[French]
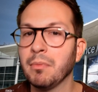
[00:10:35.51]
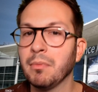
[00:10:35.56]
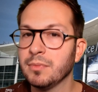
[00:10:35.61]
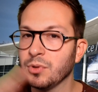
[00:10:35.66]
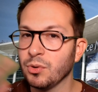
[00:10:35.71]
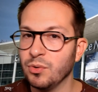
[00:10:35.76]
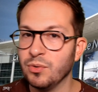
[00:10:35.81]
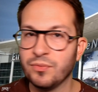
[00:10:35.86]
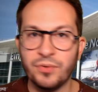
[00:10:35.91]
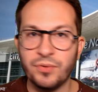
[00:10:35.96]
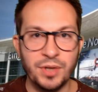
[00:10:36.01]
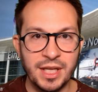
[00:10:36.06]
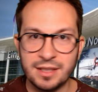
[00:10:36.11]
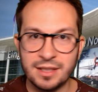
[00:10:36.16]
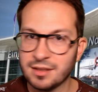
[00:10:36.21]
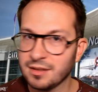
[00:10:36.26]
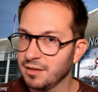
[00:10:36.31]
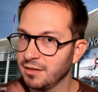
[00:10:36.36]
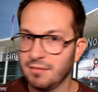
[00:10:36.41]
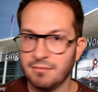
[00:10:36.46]
dans une
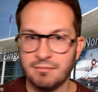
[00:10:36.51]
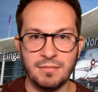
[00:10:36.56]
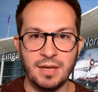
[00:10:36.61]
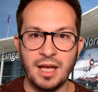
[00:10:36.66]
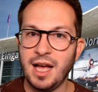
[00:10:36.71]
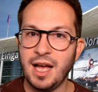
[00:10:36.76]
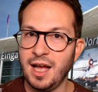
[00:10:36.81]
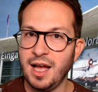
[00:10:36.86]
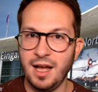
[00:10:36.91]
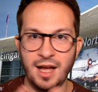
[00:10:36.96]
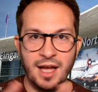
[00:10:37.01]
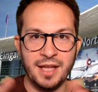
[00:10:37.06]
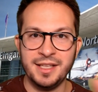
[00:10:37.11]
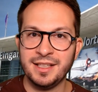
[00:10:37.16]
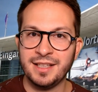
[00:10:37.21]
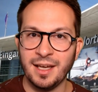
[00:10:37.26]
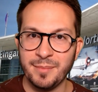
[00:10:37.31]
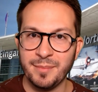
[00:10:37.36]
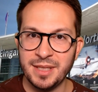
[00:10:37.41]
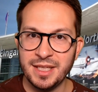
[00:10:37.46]
fenêtre
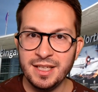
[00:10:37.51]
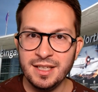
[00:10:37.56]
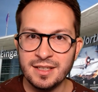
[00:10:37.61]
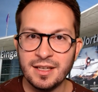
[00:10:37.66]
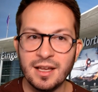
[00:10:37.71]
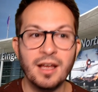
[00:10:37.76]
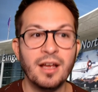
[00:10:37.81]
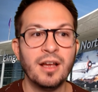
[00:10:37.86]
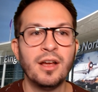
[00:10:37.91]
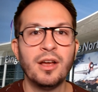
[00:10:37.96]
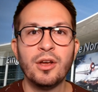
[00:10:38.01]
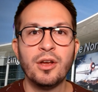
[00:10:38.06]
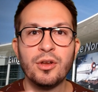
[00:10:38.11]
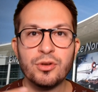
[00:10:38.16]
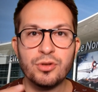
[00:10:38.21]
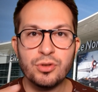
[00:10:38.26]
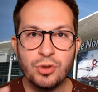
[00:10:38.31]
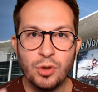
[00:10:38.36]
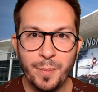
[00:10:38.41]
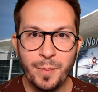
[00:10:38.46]
indéterminée,
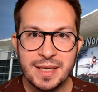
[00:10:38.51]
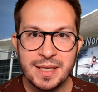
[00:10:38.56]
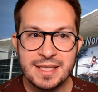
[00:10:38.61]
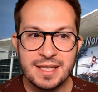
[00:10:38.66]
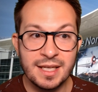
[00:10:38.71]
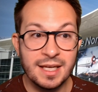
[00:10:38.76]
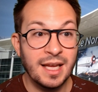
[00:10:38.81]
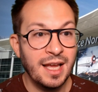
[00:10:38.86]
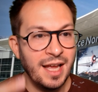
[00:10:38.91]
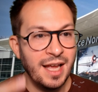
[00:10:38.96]
sur PC.